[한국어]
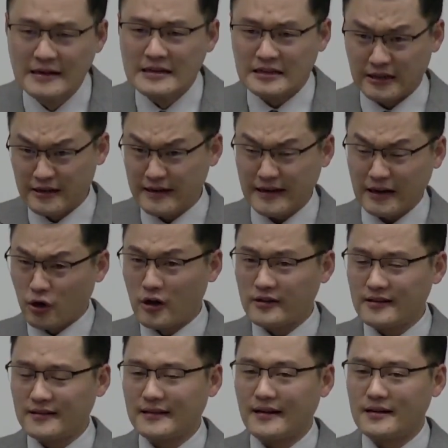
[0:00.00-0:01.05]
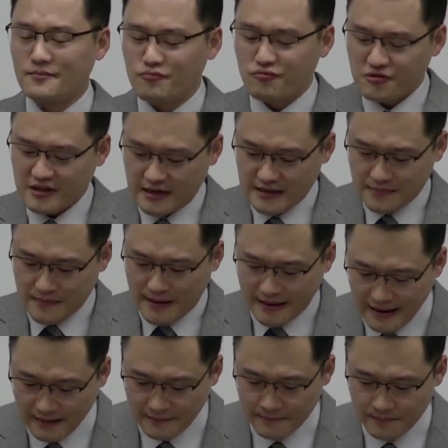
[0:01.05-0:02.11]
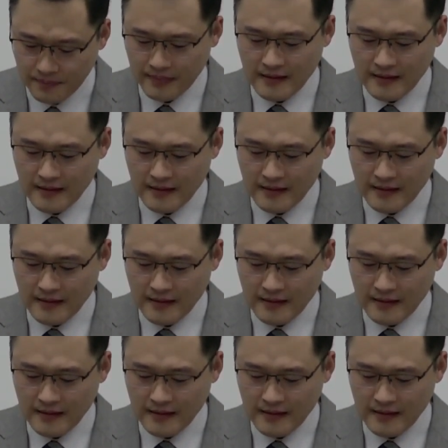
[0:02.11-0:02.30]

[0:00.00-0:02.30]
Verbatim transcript: 그러니까 너희들 나를 무시하지 마라.